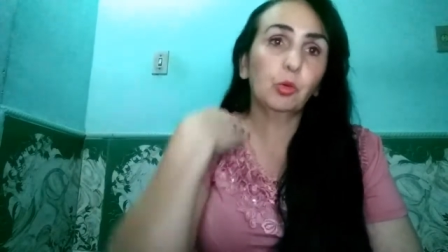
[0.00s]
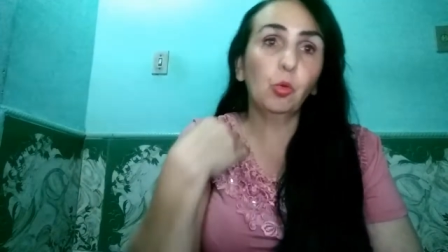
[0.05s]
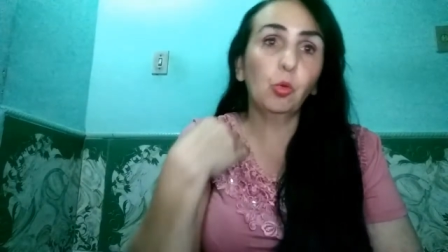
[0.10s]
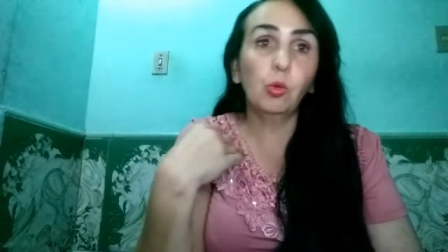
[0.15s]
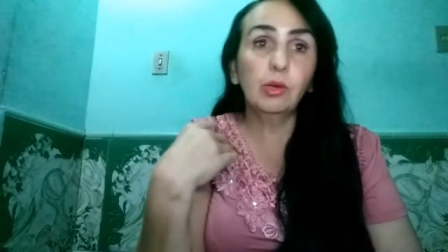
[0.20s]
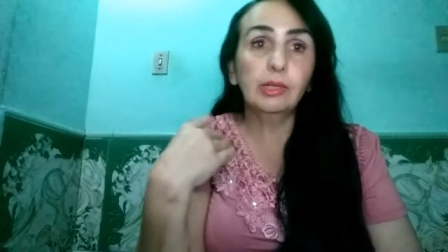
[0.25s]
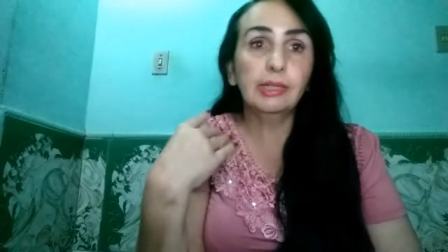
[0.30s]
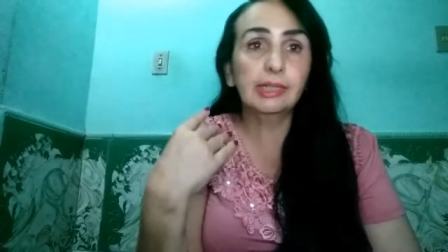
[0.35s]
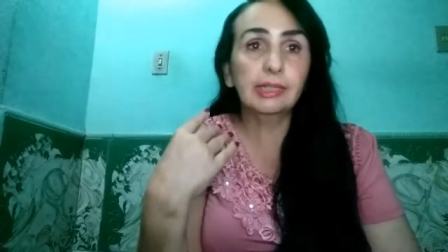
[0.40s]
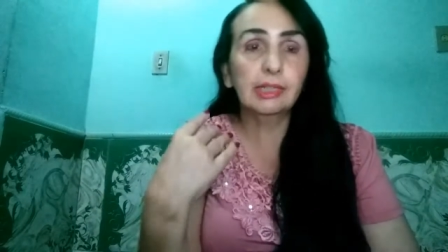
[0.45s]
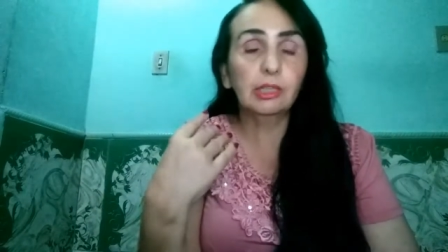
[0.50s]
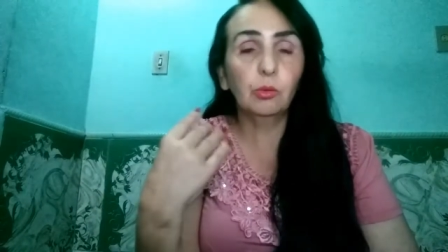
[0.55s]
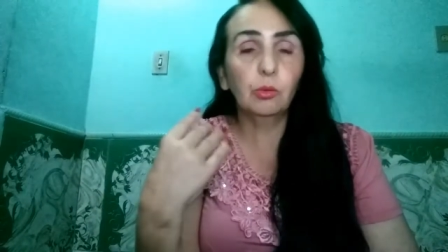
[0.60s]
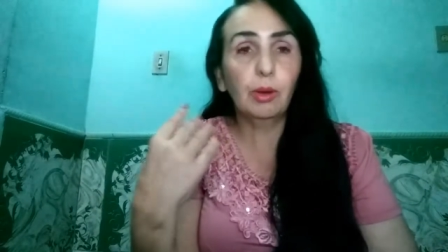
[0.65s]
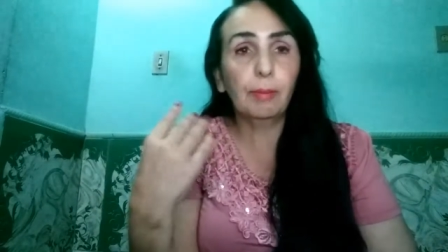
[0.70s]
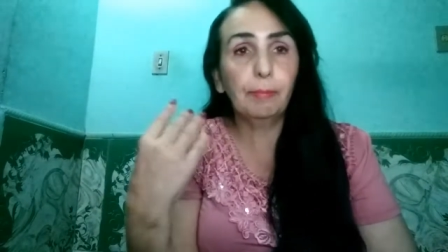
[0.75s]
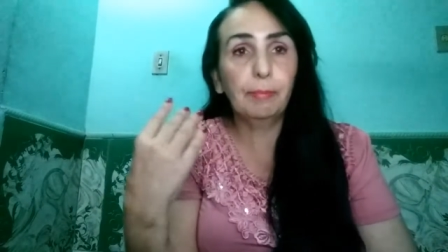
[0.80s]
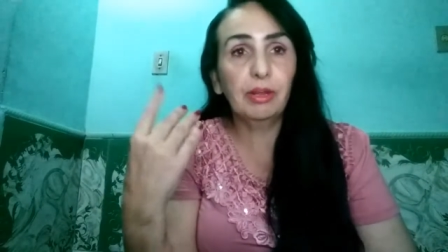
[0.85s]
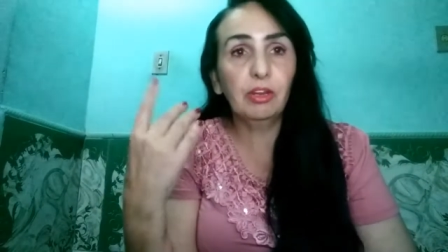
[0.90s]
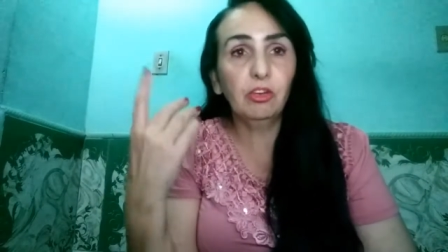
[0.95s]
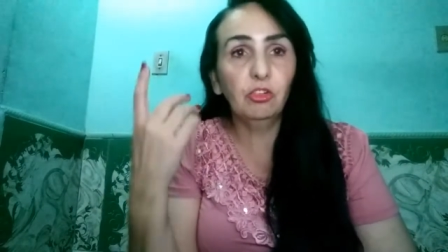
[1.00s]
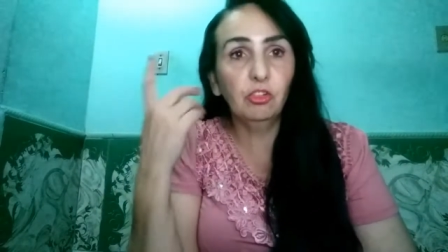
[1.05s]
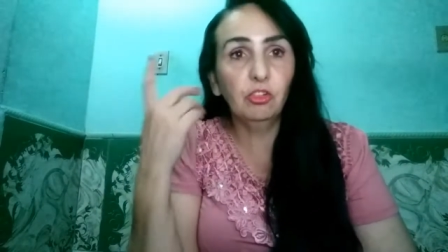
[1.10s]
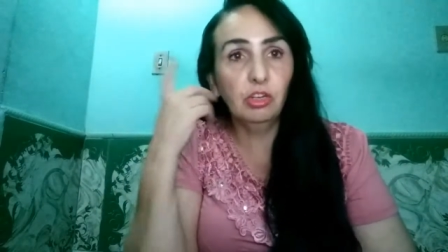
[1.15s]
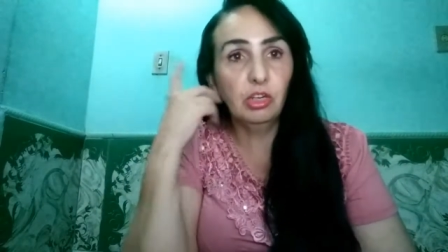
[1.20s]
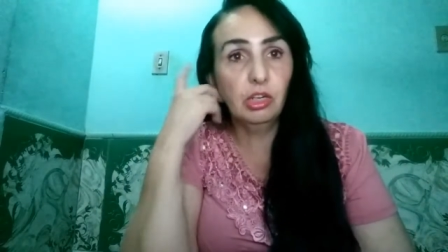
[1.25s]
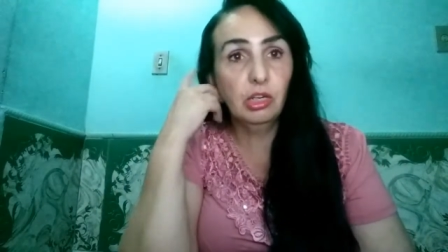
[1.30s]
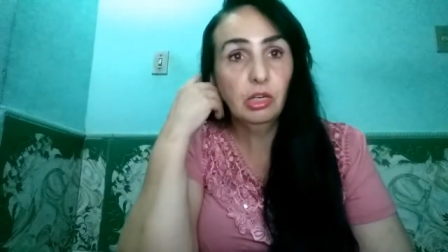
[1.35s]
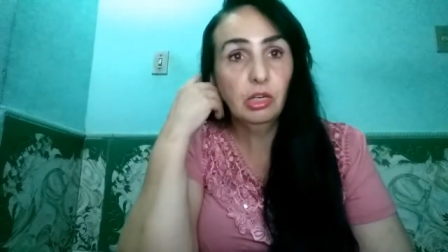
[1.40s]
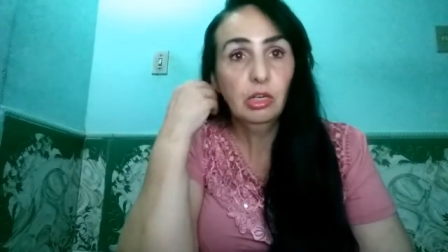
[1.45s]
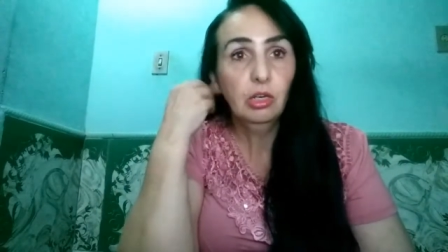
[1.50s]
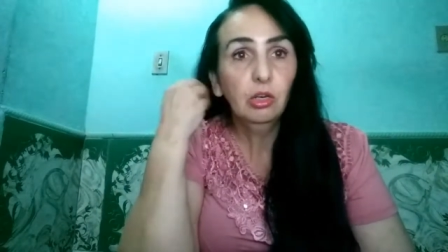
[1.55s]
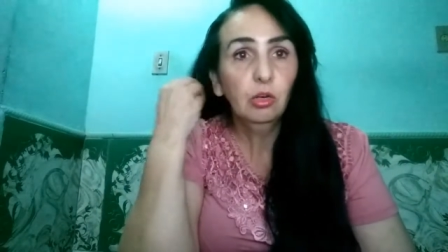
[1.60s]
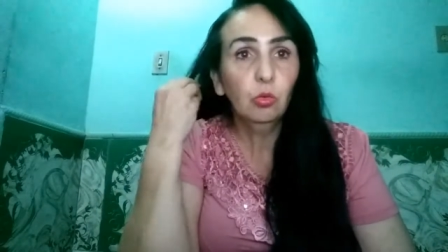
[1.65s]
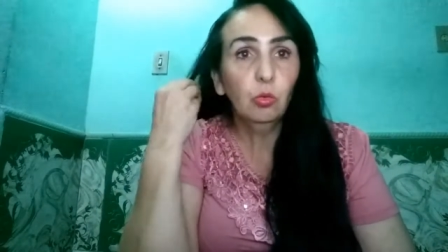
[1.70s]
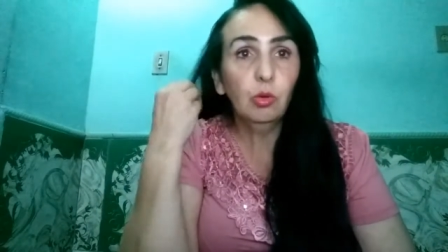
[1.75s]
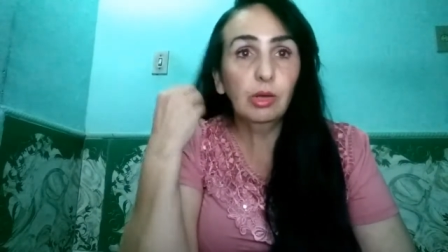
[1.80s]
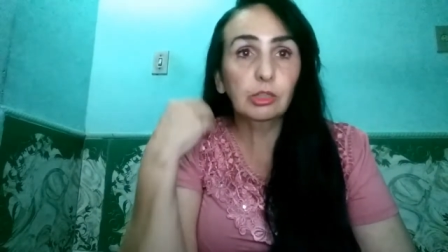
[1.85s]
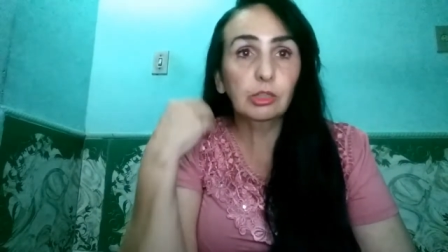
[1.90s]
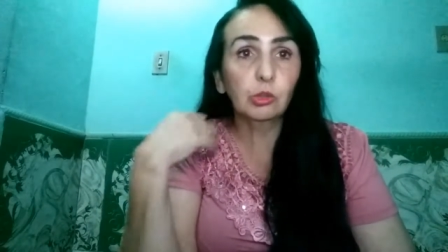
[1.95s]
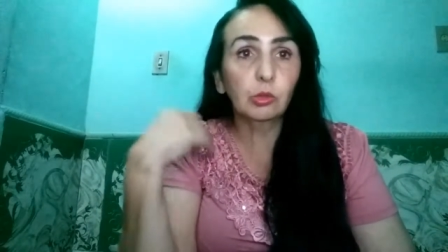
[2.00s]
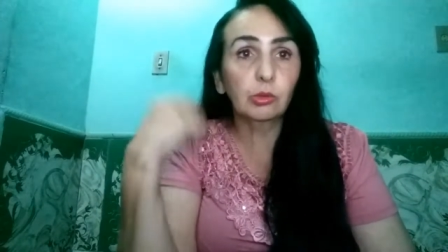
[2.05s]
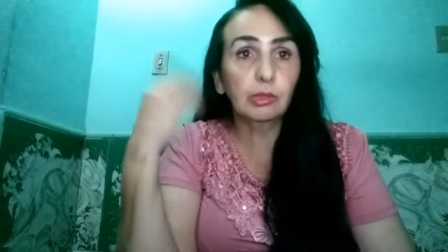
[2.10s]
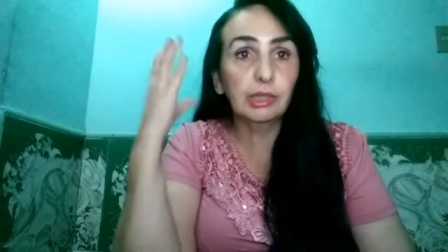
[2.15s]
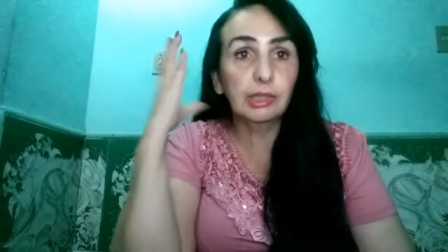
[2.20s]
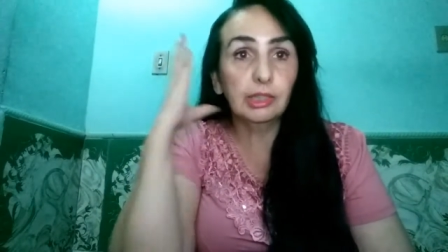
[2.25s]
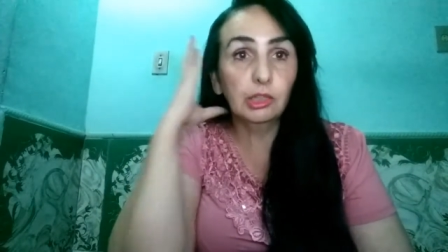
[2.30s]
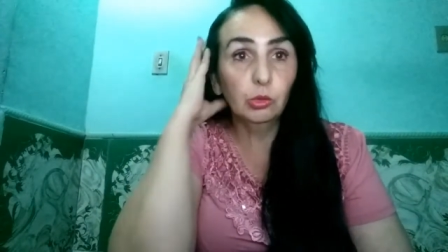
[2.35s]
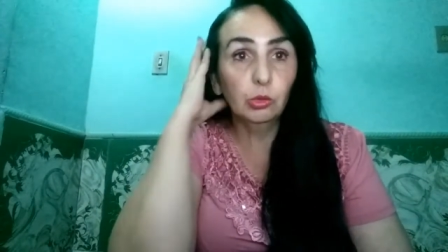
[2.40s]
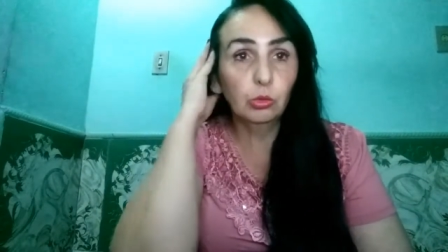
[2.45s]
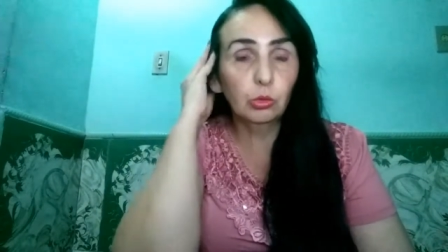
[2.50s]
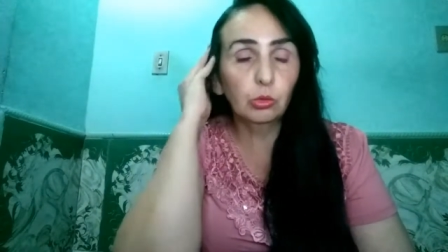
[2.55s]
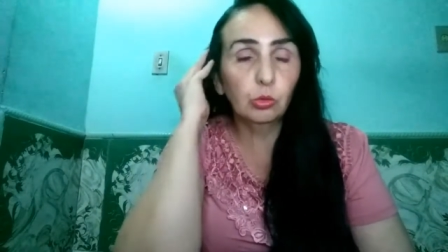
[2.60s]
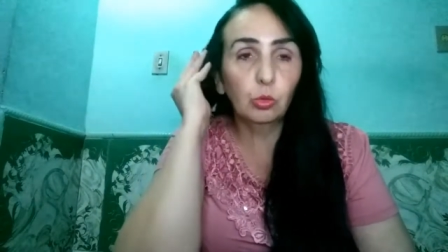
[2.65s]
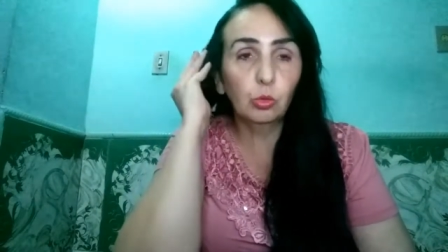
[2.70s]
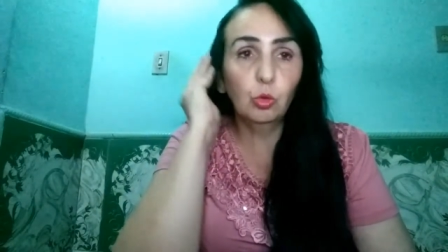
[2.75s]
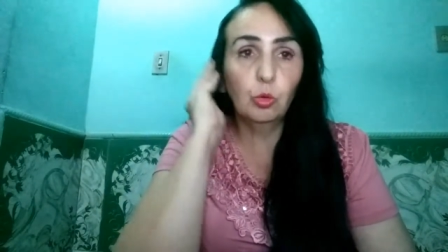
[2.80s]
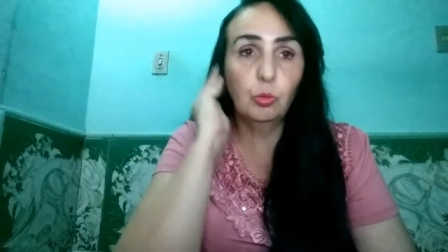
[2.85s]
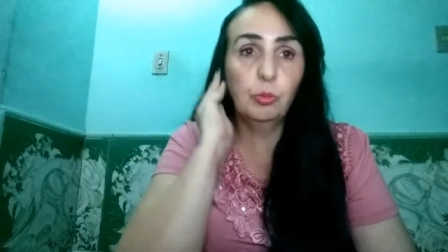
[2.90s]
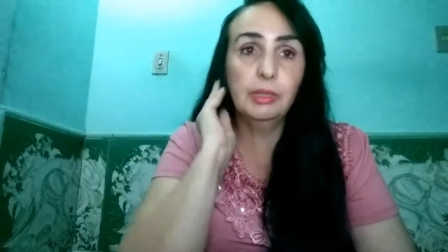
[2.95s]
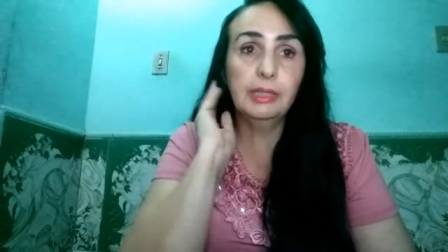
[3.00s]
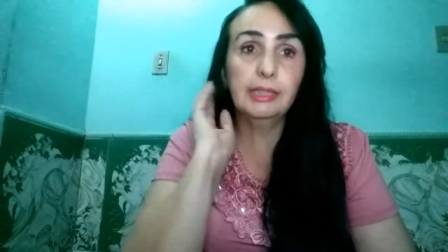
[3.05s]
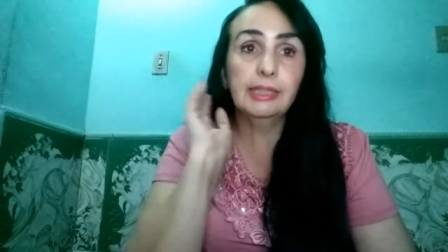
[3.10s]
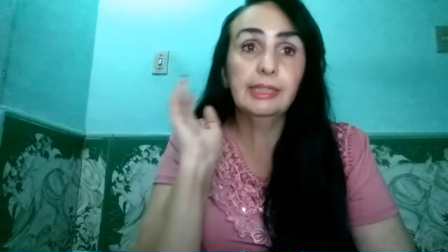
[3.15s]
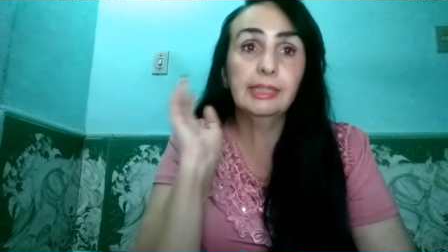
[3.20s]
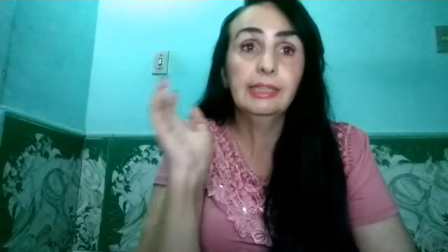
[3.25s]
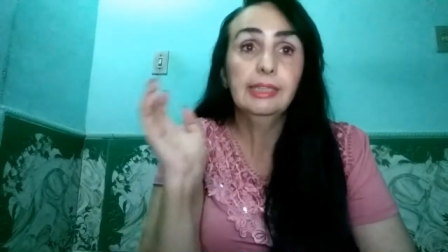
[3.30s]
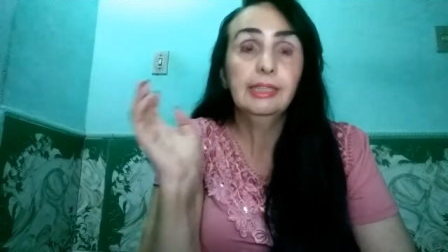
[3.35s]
Coisas que eu aprendi com as outras youtubers.